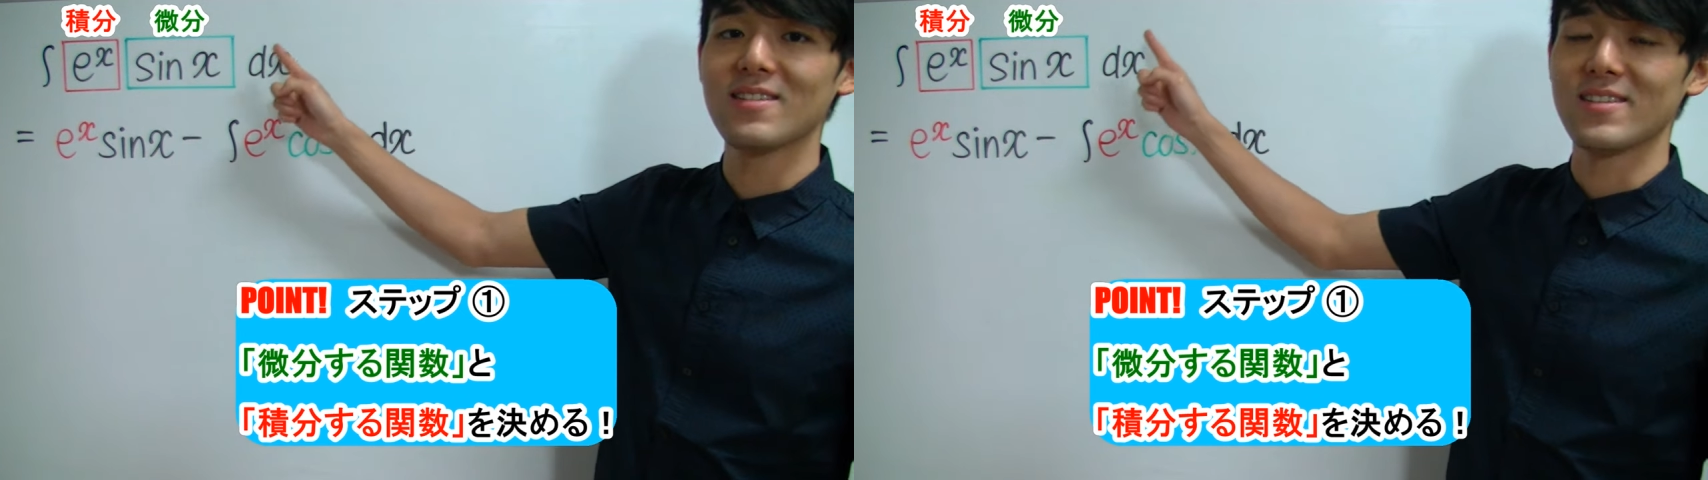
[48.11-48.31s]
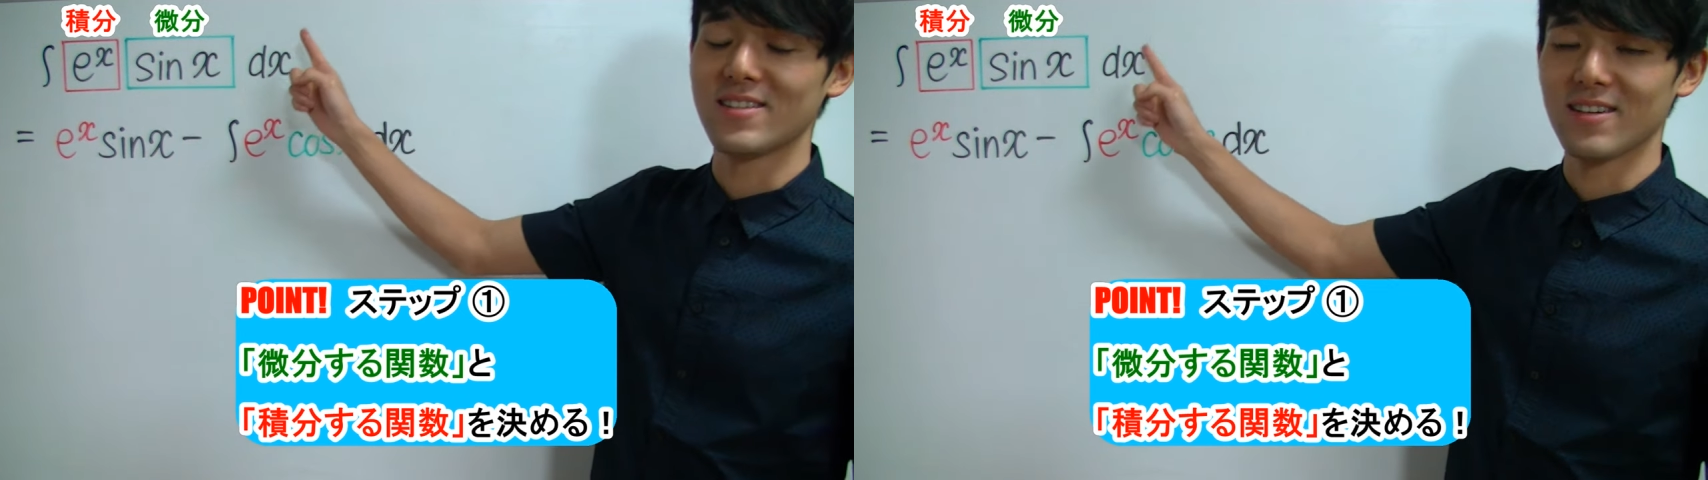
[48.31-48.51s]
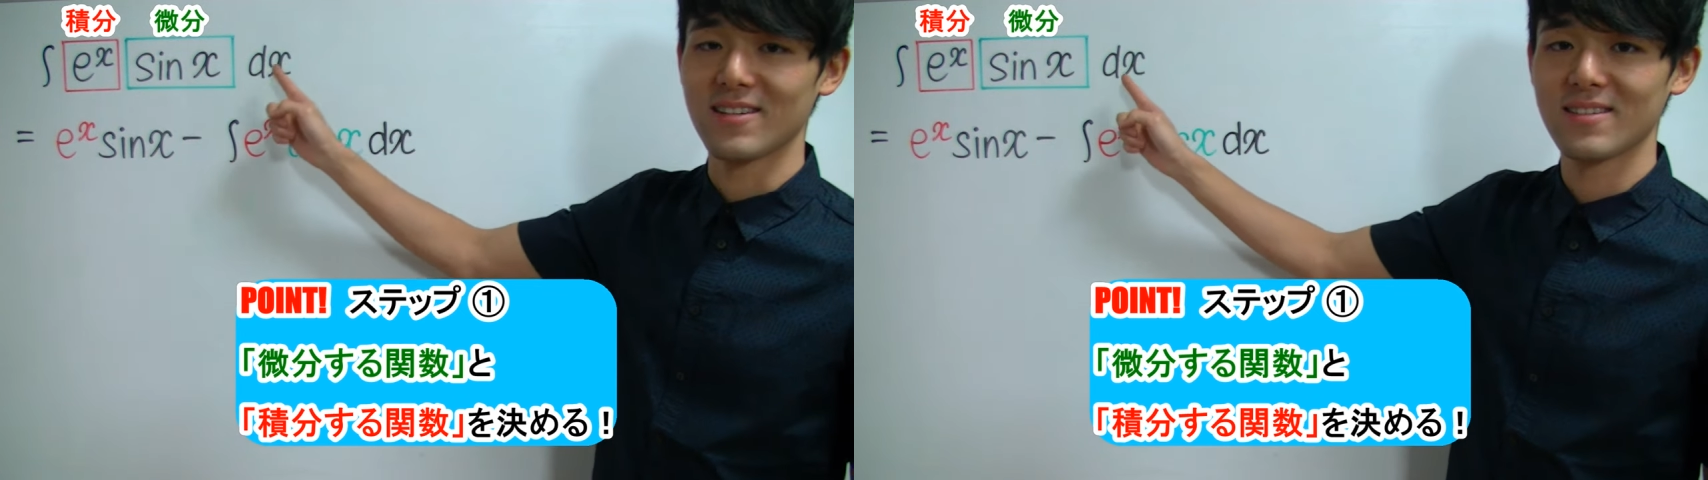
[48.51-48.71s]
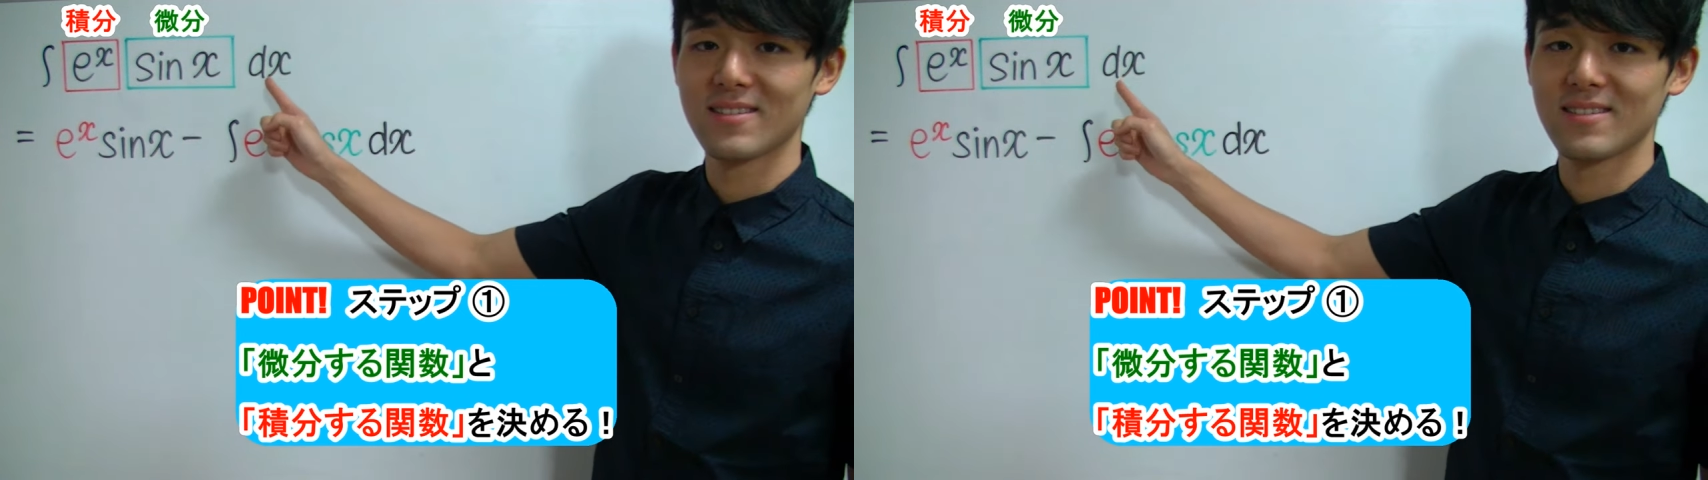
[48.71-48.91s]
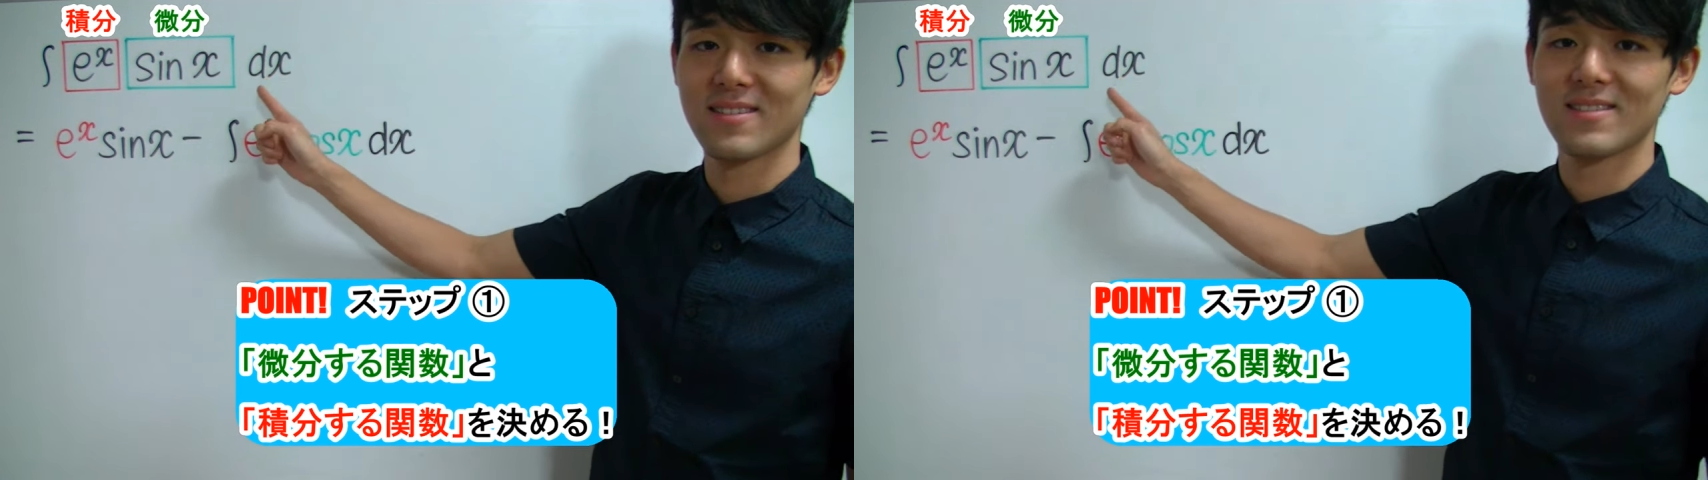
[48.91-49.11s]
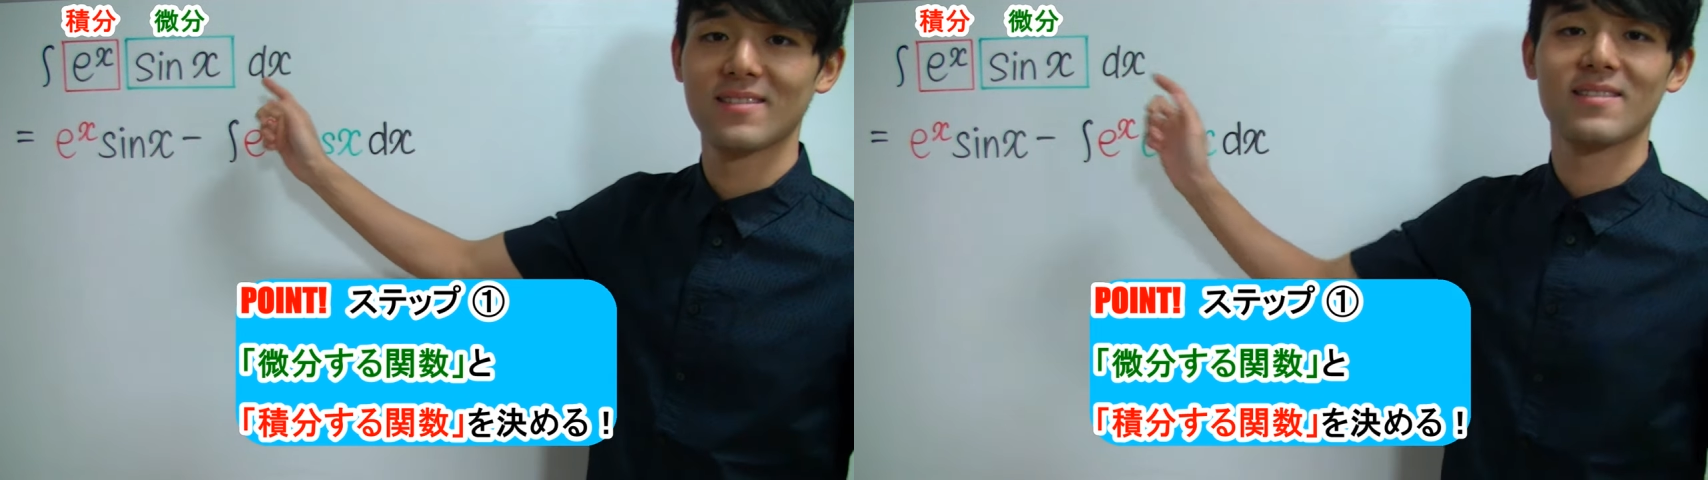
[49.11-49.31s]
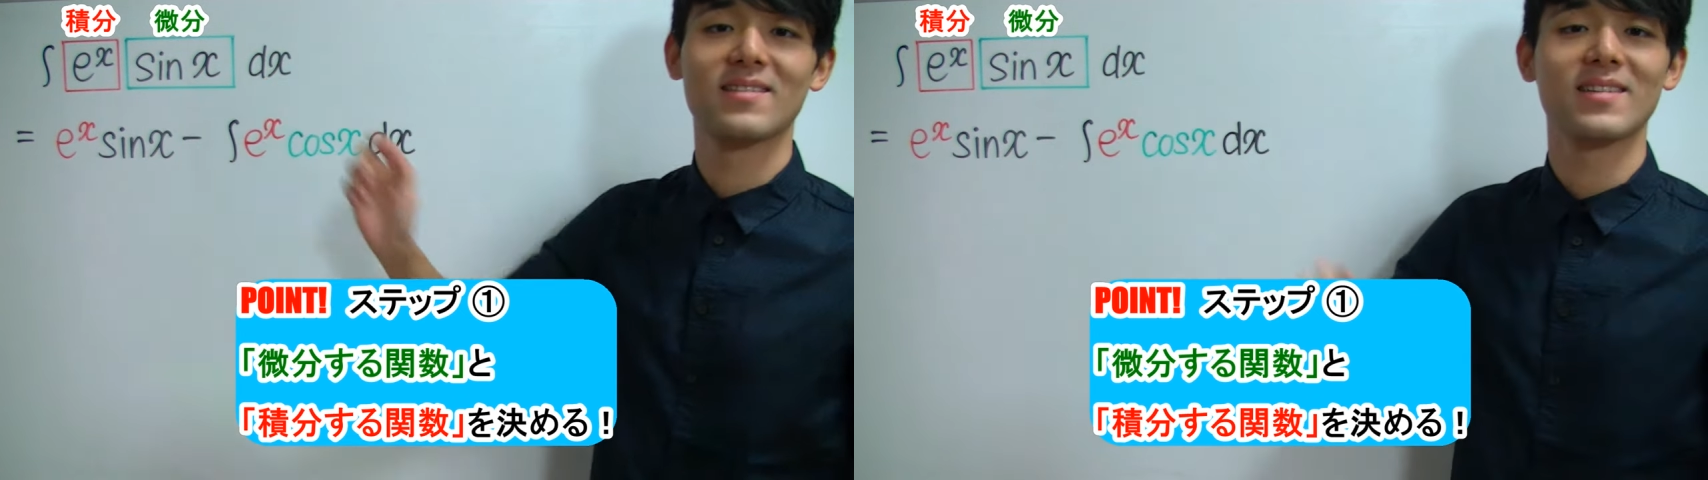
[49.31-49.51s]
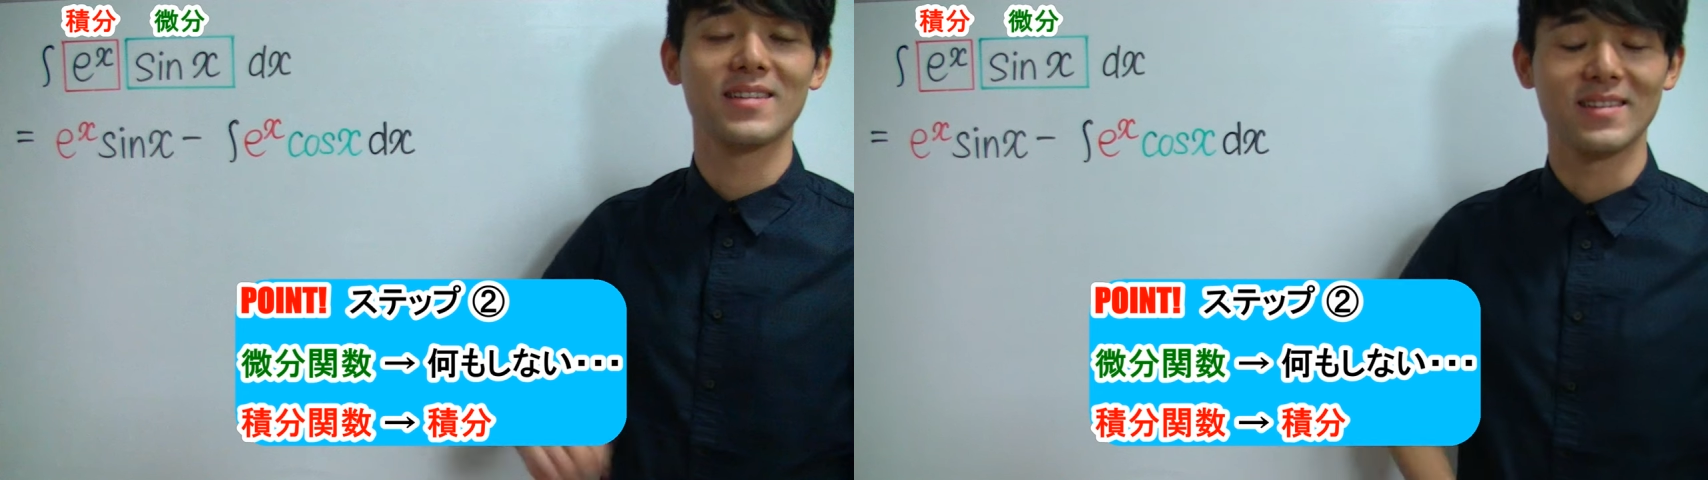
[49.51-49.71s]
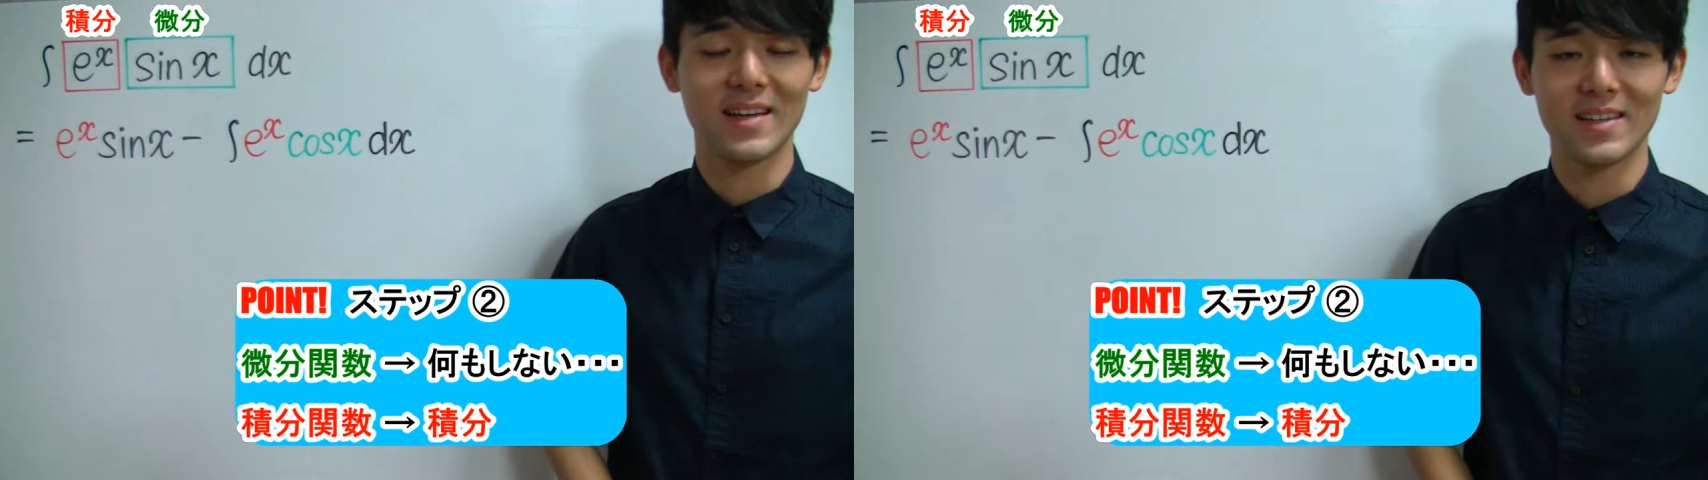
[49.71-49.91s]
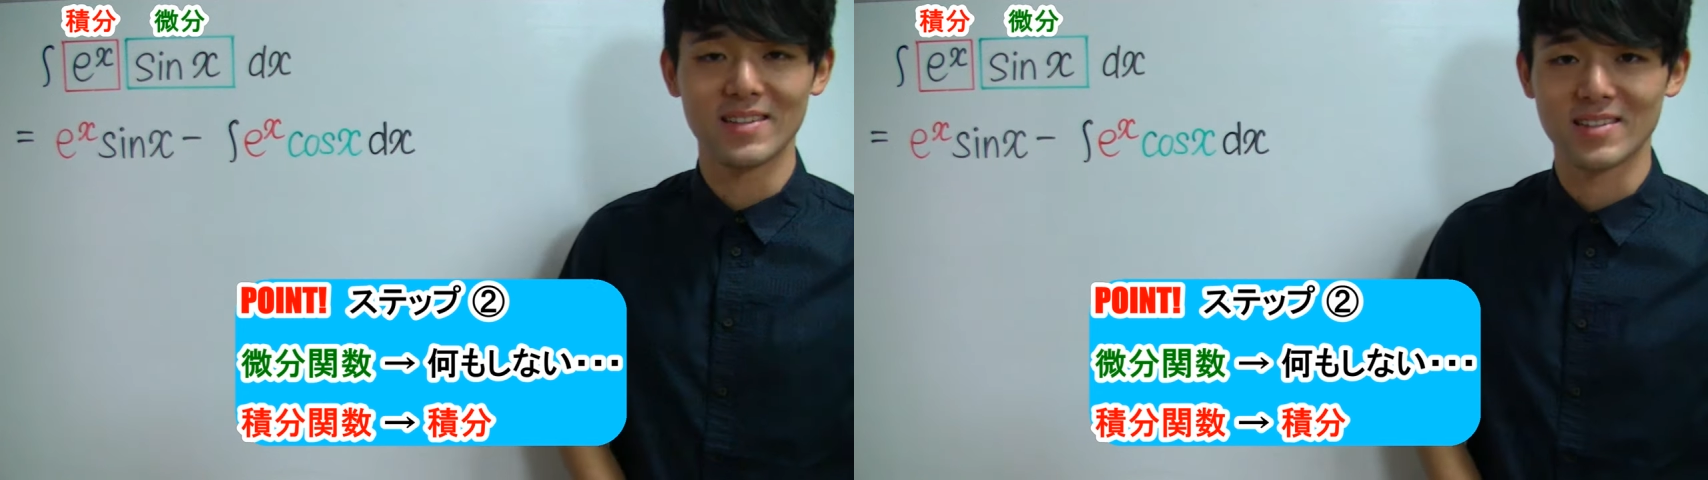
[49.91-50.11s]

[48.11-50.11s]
にしよう第